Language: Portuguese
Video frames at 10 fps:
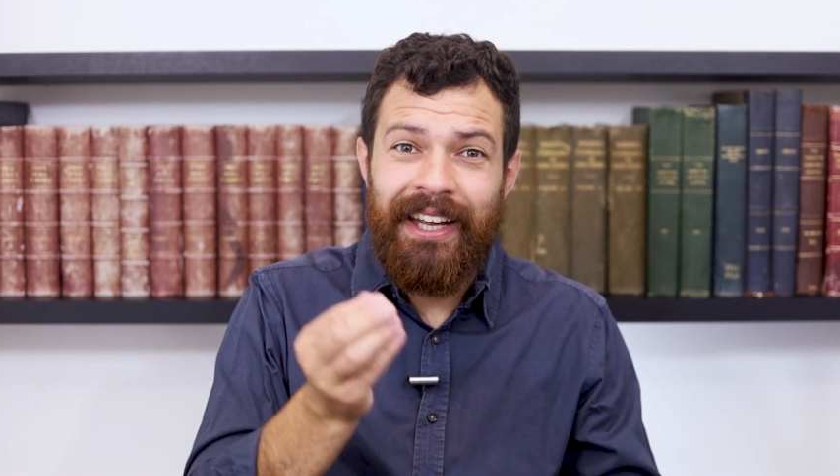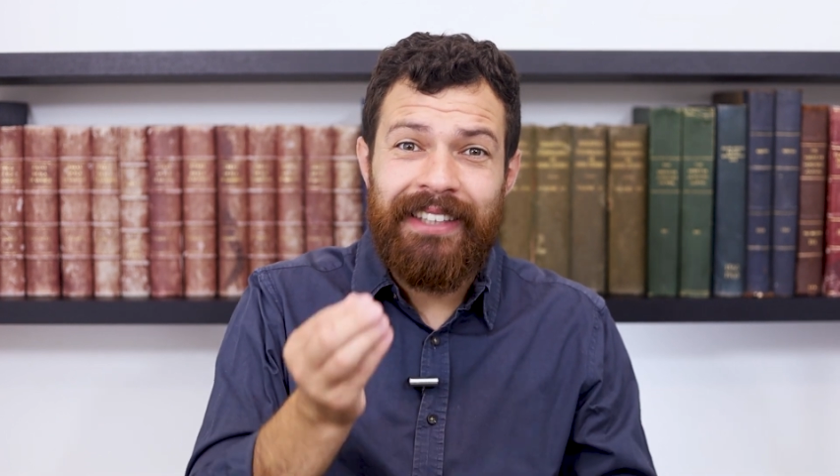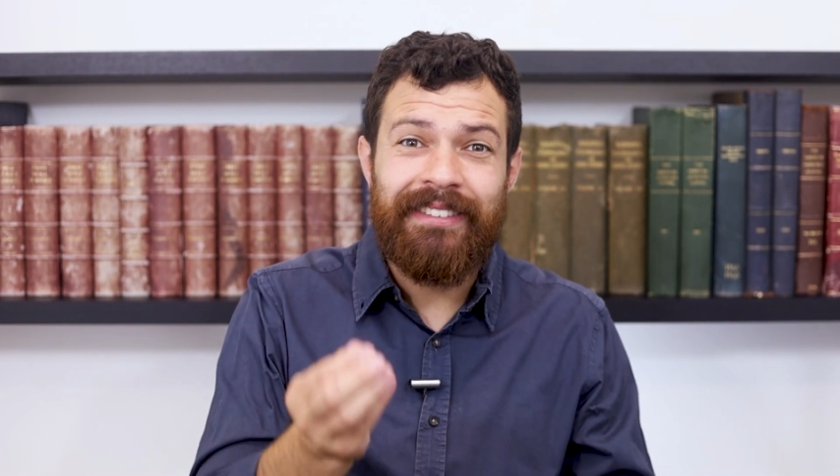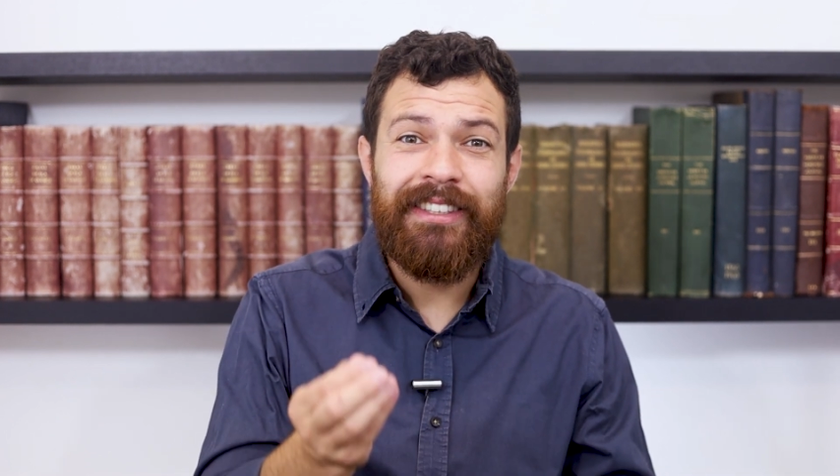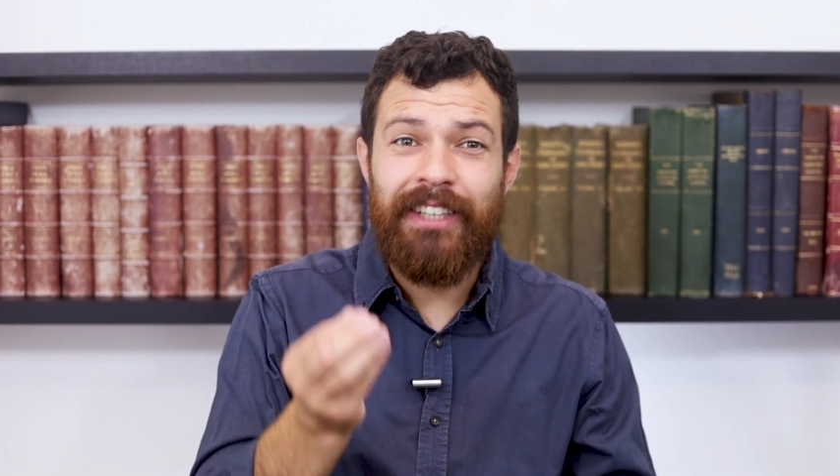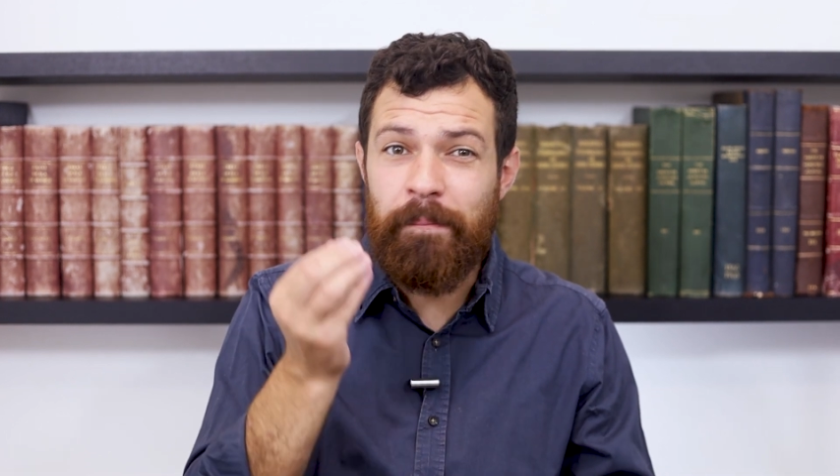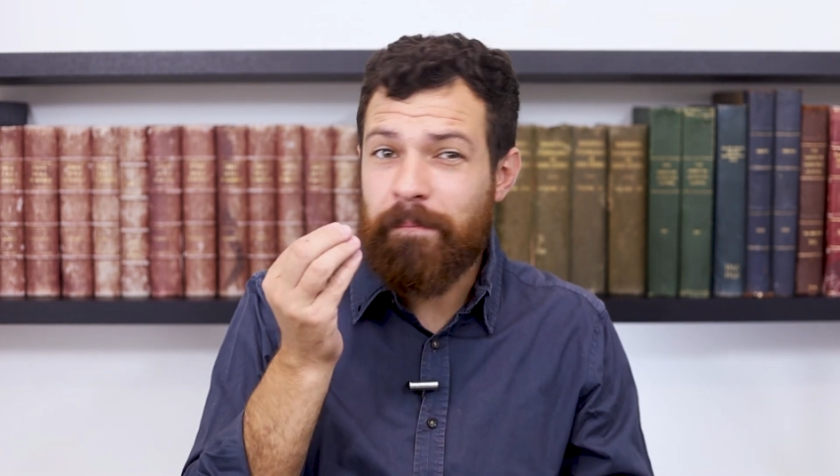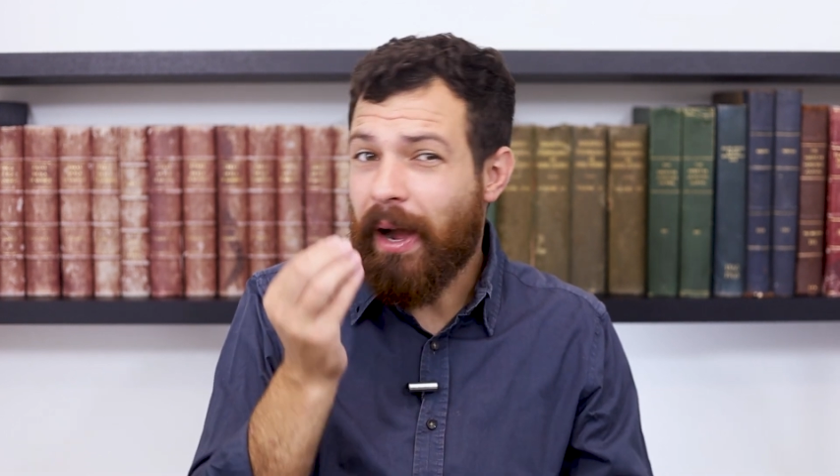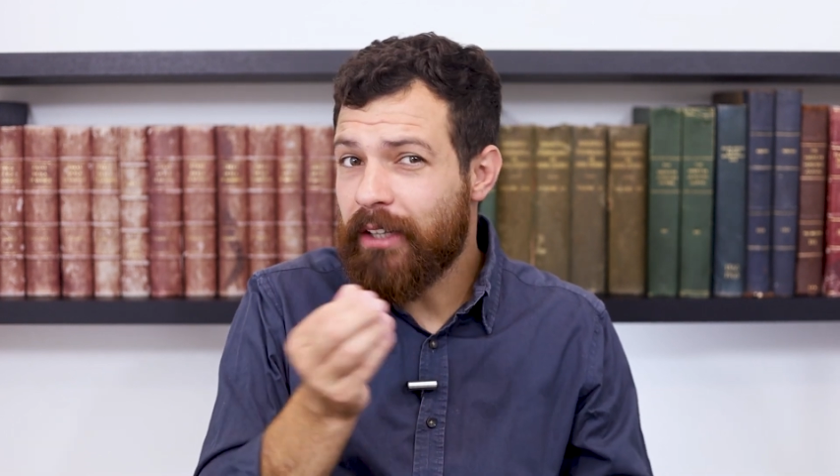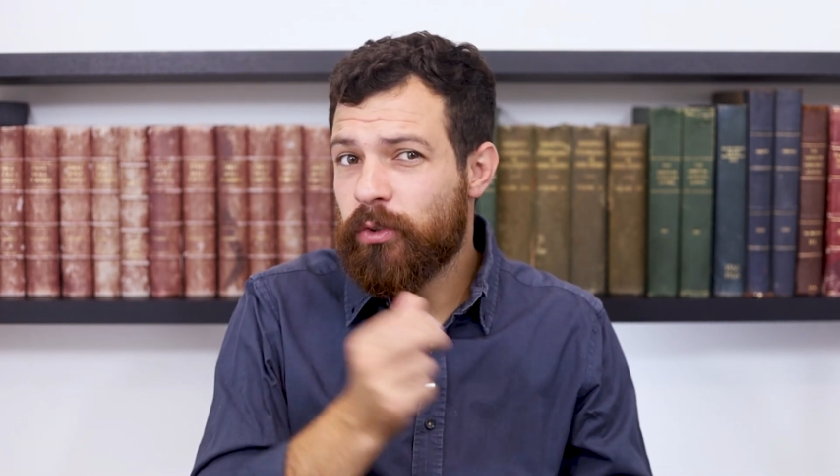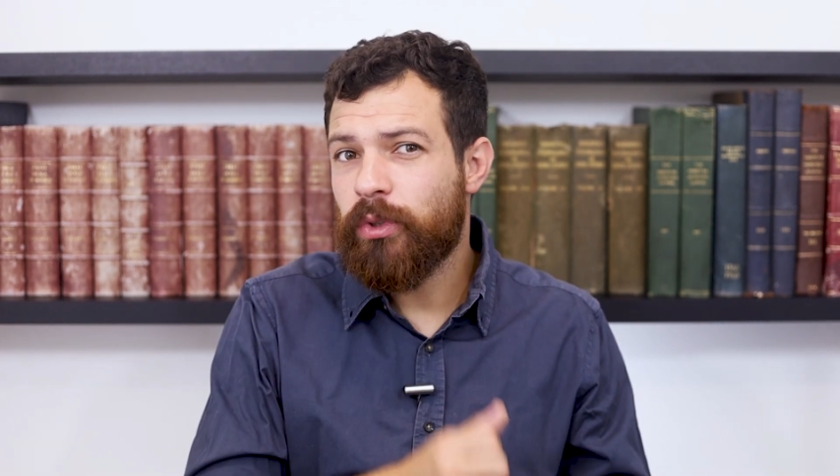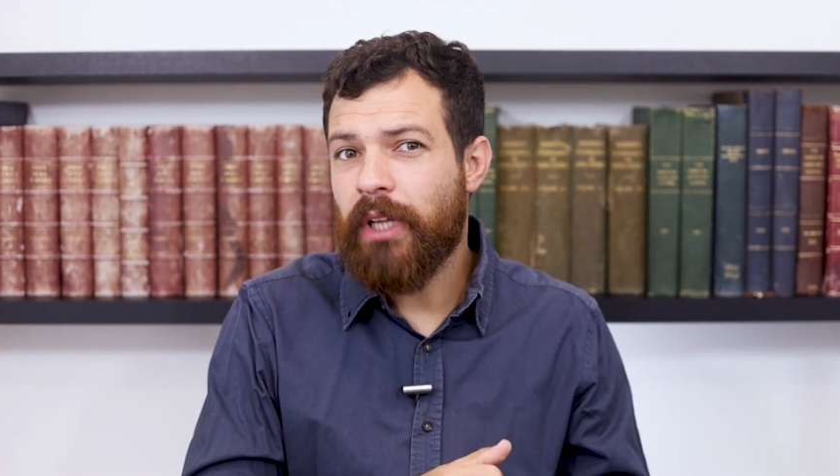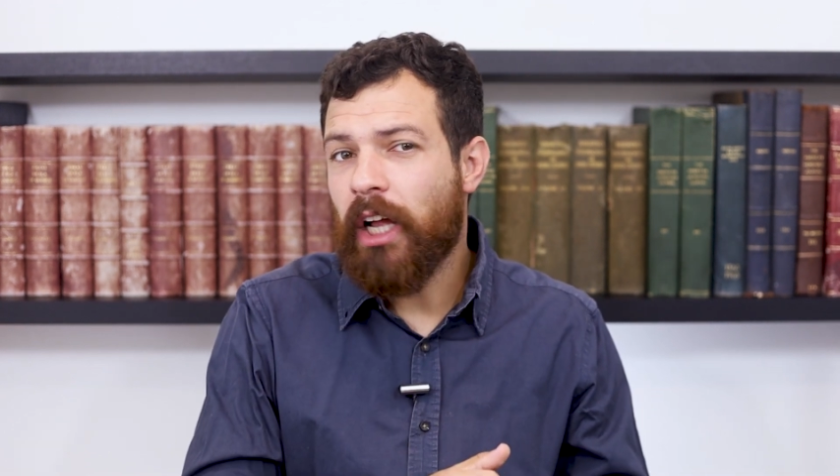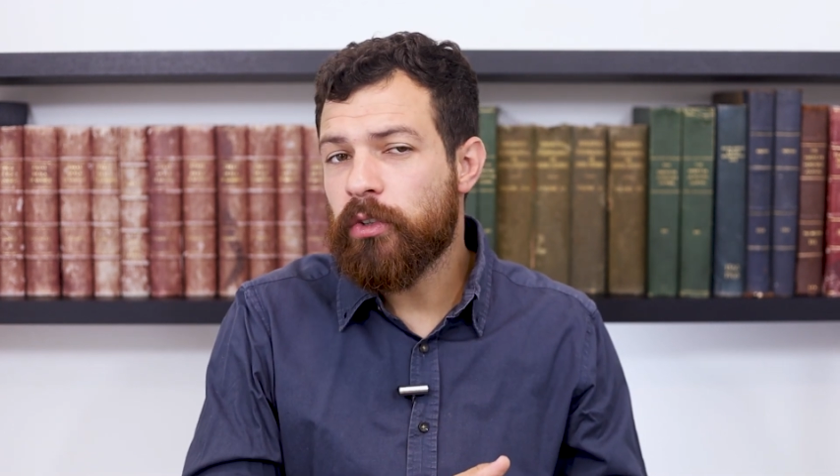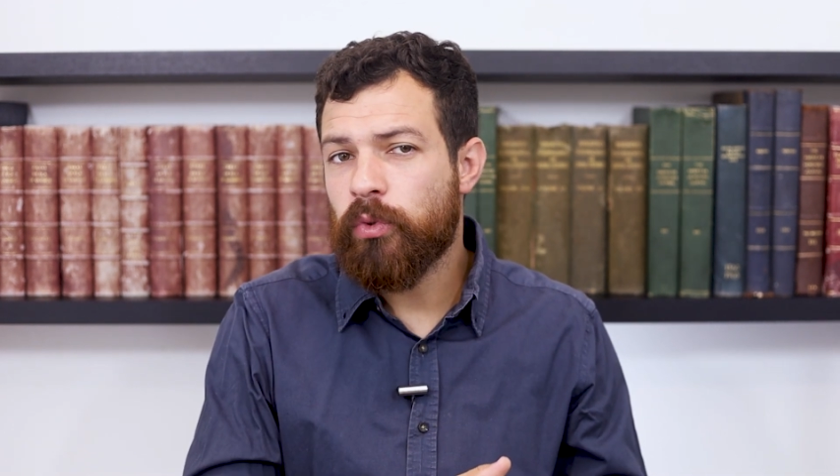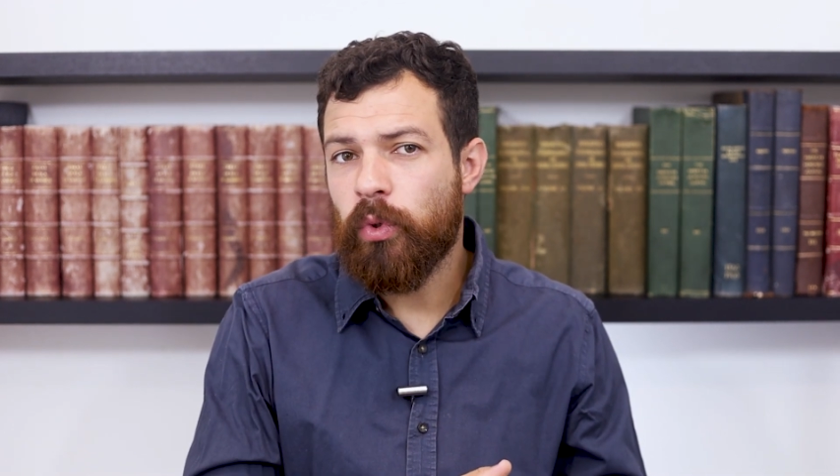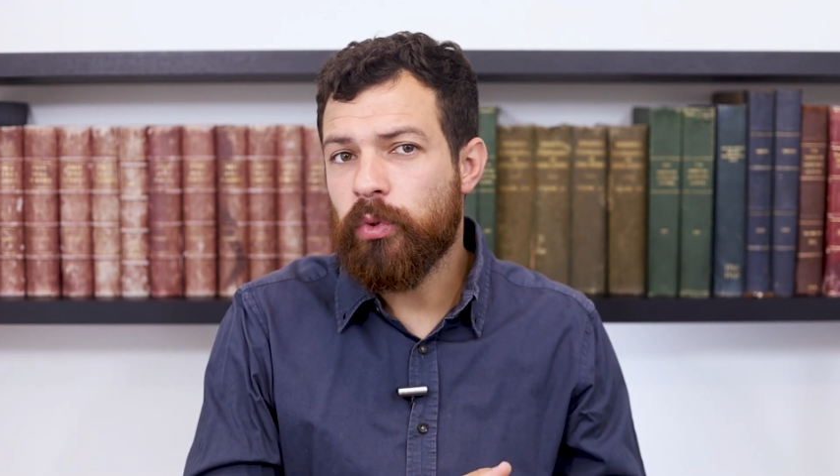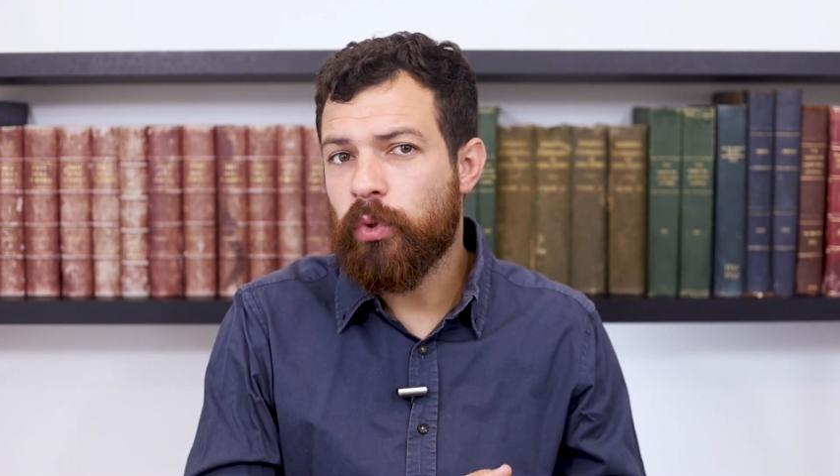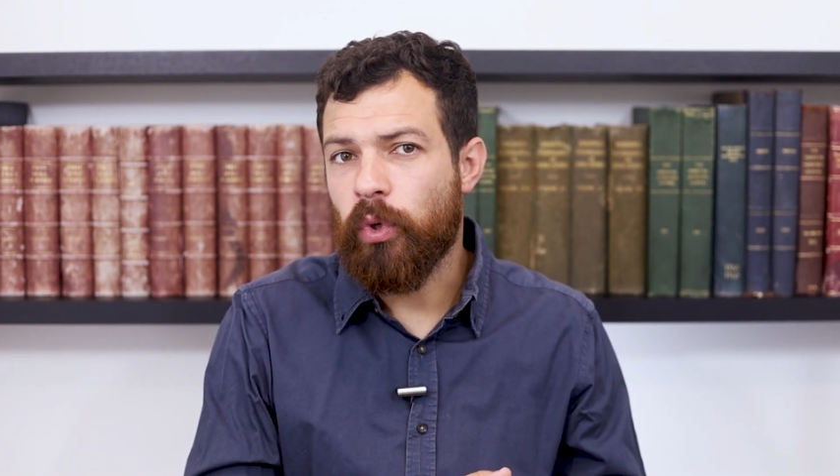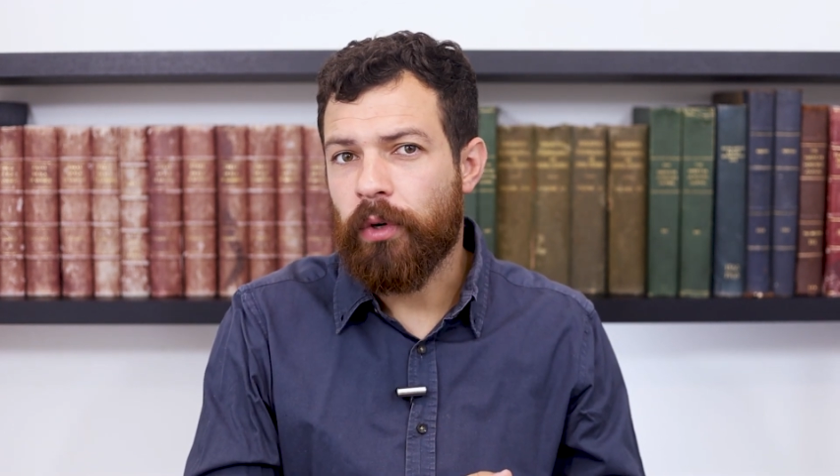exija mais cuidados do
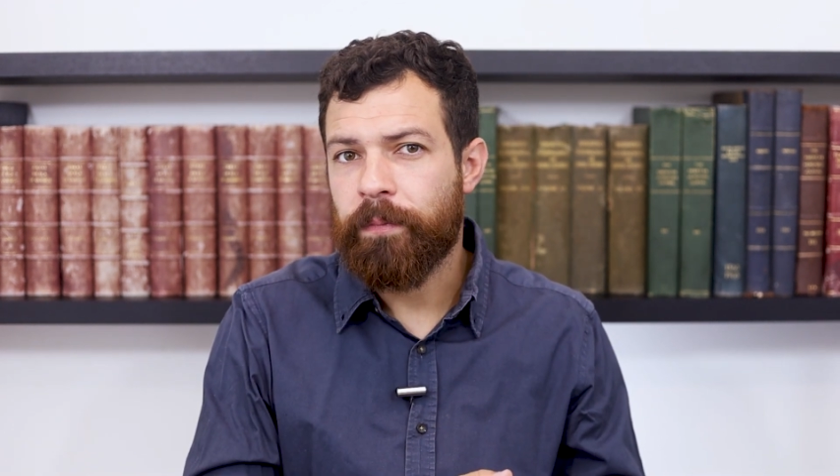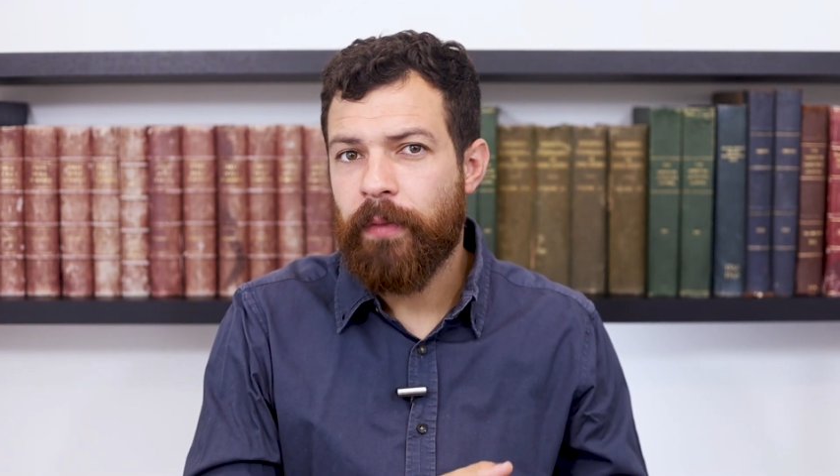condutor.